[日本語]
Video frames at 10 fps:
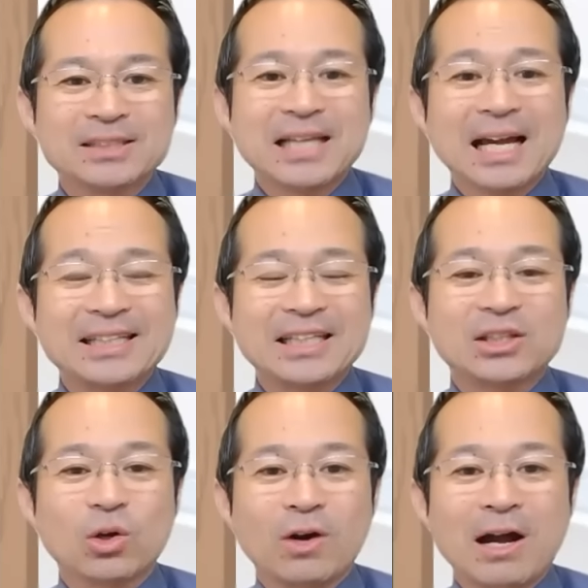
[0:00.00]
さっ
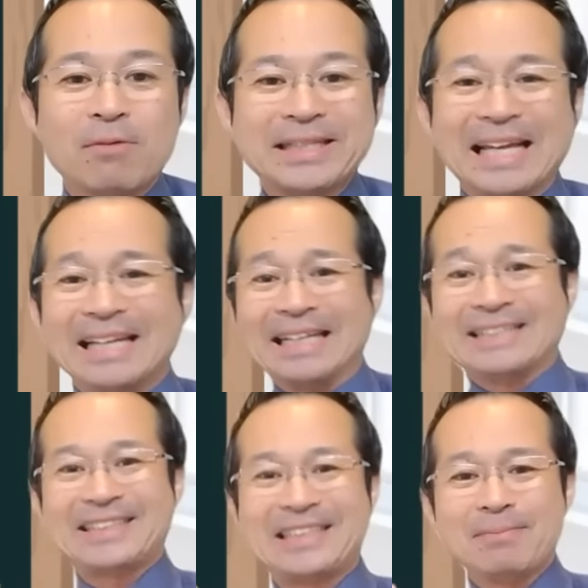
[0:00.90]
き動画を見て、
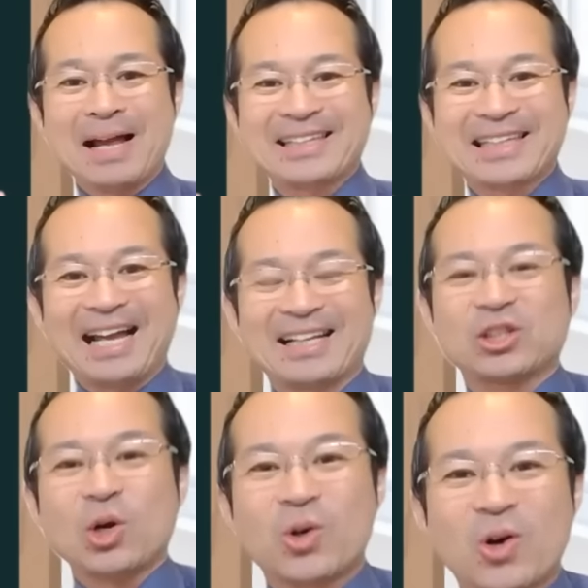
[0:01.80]
しまっ
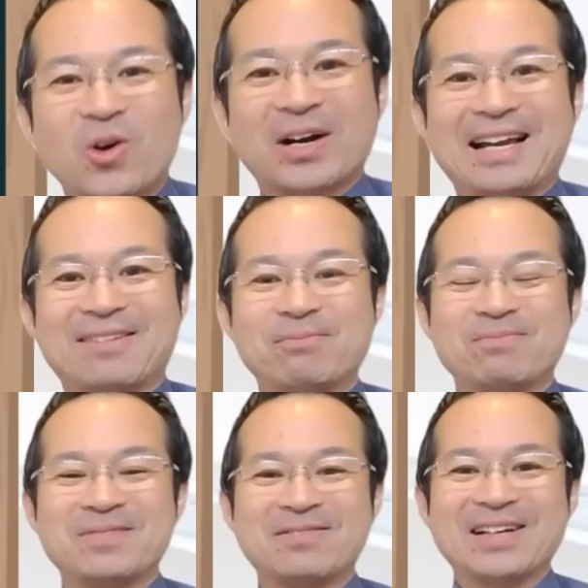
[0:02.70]
たと後悔。
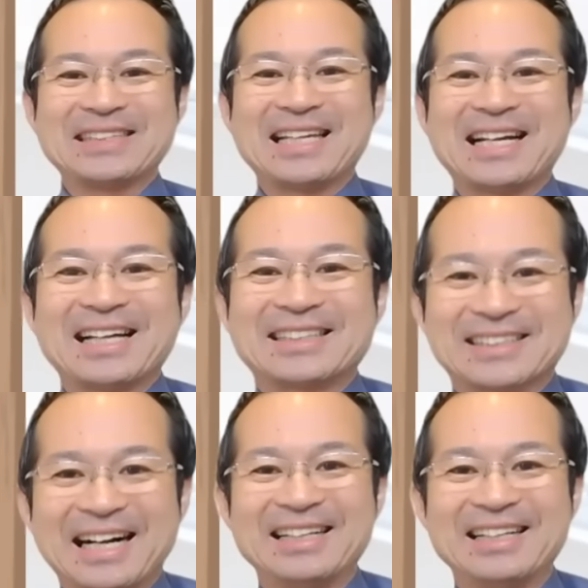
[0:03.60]
あ、じゃあいかがですか